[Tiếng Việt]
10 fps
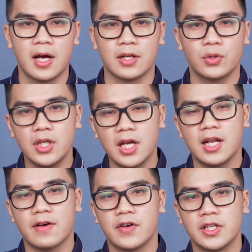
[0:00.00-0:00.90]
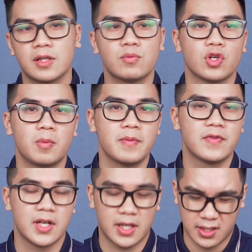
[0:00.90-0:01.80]
à, tuy nhiên là với những thông số mình
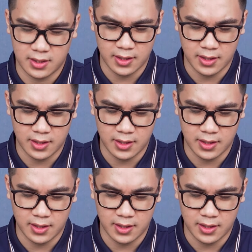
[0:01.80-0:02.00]
vừa liệt